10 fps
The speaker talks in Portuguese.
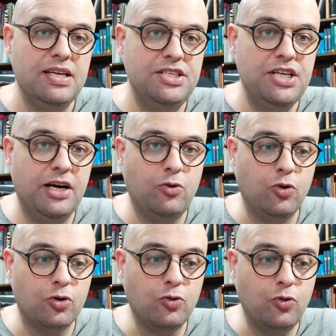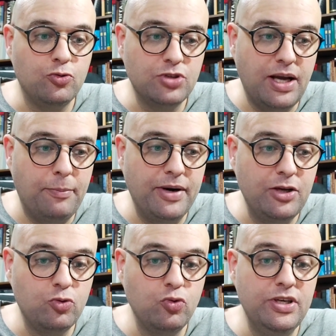de acordo com o
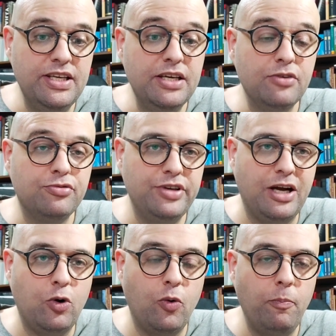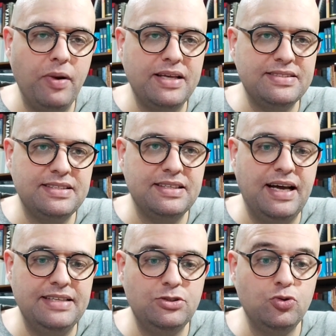tamanho do livro e a
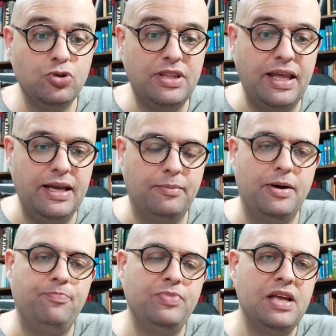complexidade do tema.